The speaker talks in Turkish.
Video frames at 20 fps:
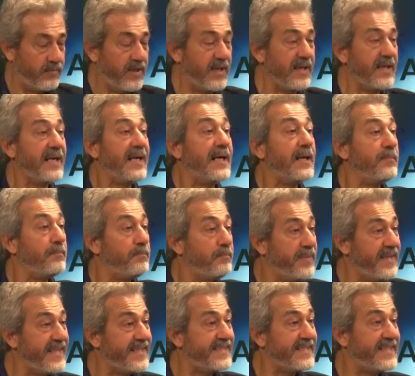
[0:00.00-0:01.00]
gibi
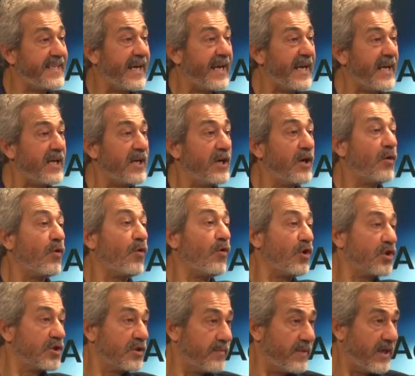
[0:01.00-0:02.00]
biz de
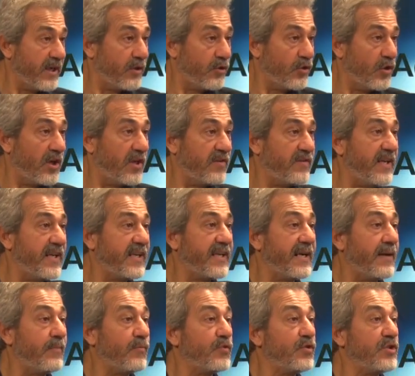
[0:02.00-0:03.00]
o zaman
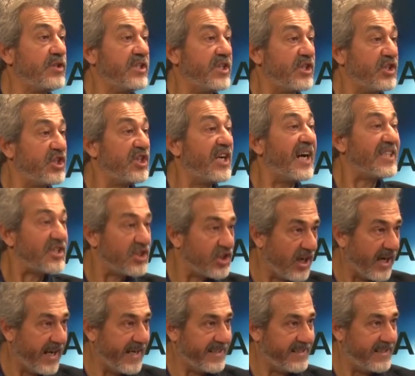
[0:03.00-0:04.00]
görevdeyken bunun yaşayan
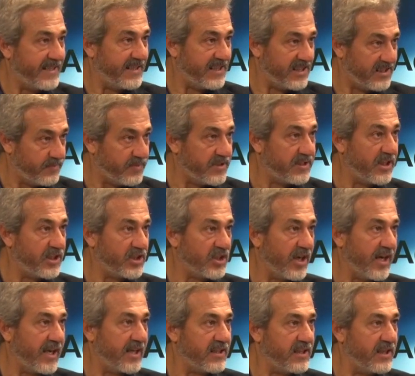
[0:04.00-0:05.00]
şahitleriz. Biz de
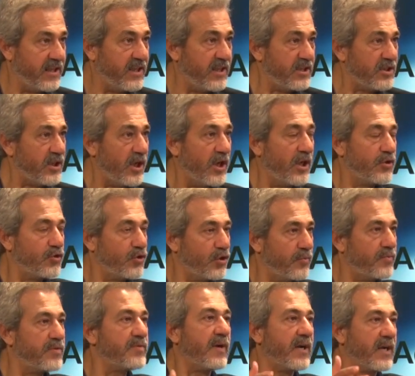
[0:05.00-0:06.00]
şahitleriz. Hı hı. Çünkü
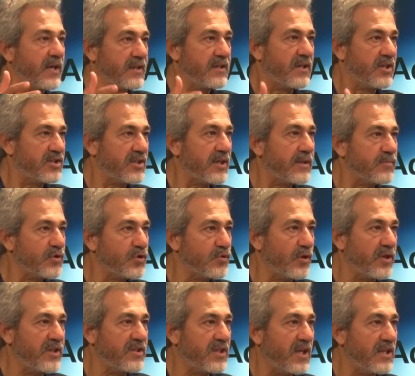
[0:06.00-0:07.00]
bizim arkadaşlarımız da o
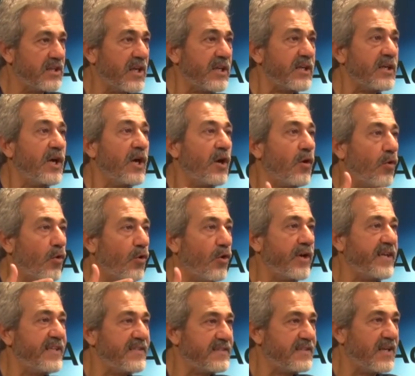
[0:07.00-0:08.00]
insanlar. O
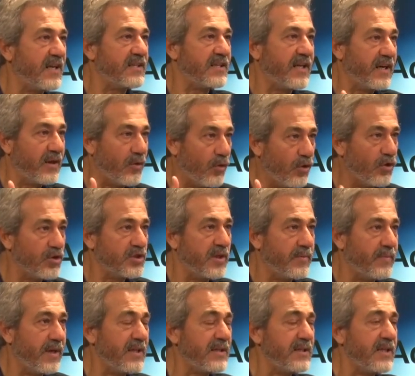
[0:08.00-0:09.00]
insanlar o
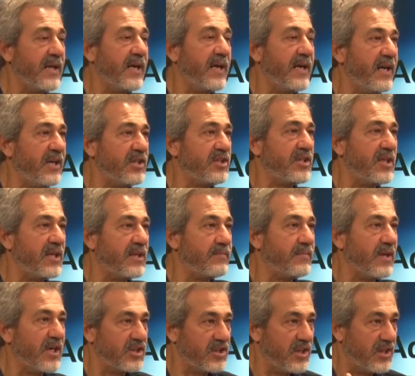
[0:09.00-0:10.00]
zaman eşlerinin
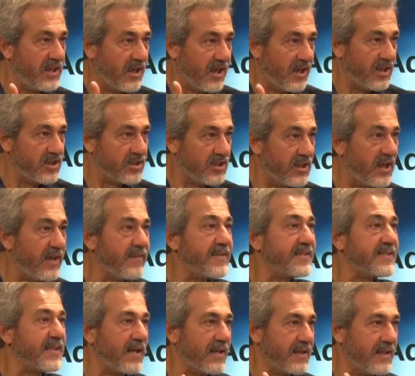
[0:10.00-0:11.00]
başlarına açtılar ve
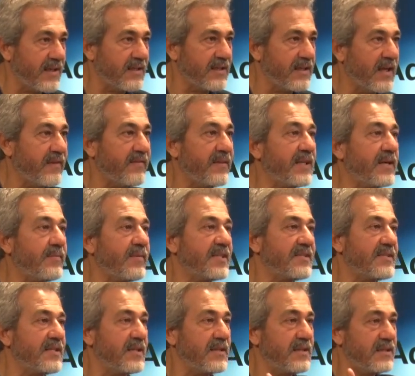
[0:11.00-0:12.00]
saklandılar ve
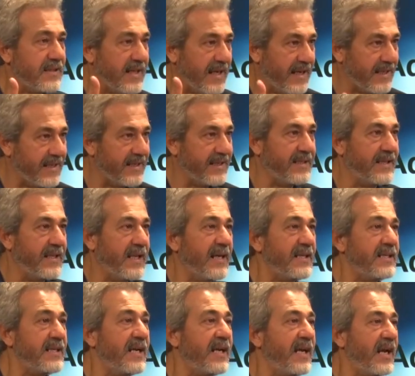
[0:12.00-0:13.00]
namazlarını terk
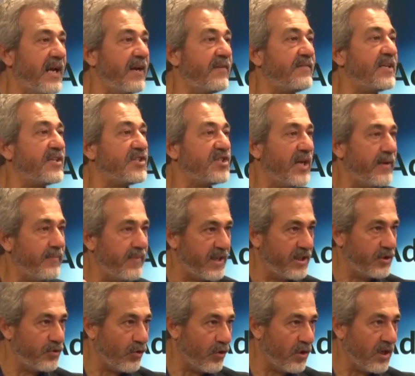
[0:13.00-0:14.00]
ettiler evde cem
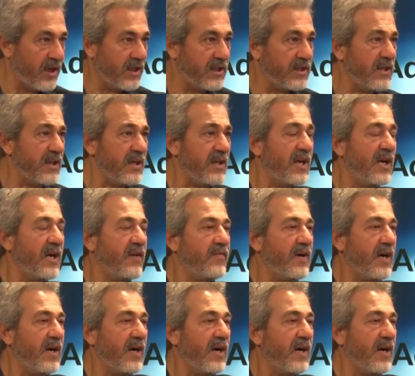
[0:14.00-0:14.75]
ediyorlardı. Hı.